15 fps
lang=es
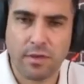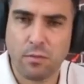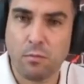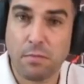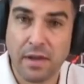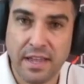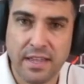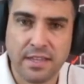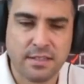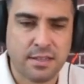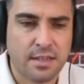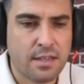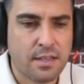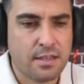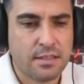De un
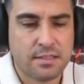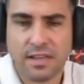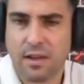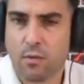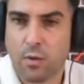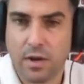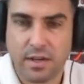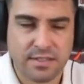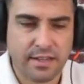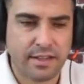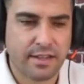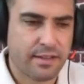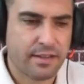país, sea cual sea.